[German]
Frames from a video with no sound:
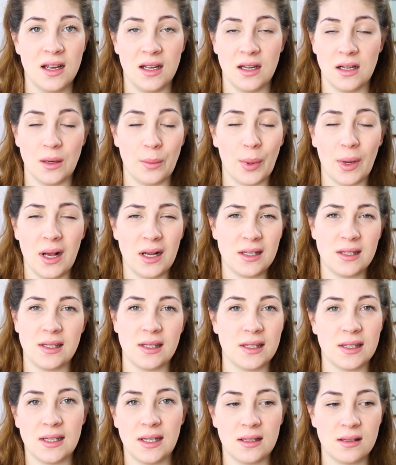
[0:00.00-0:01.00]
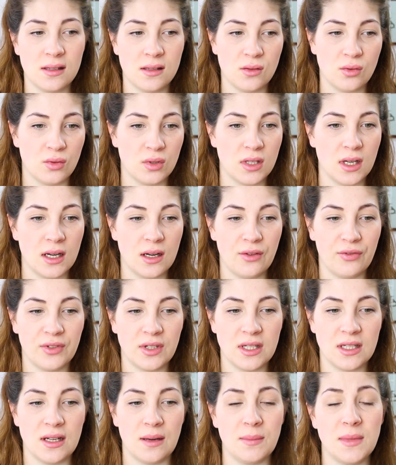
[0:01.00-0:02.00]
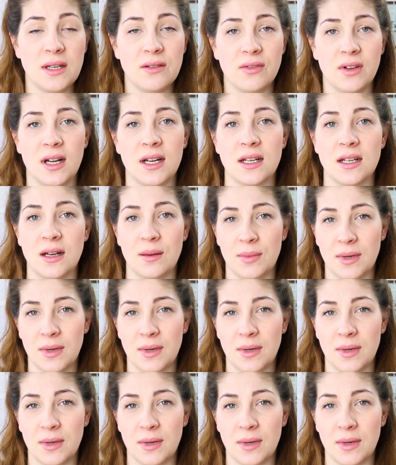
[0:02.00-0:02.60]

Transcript: in eine Praxis setzen und dann auf den Termin warten.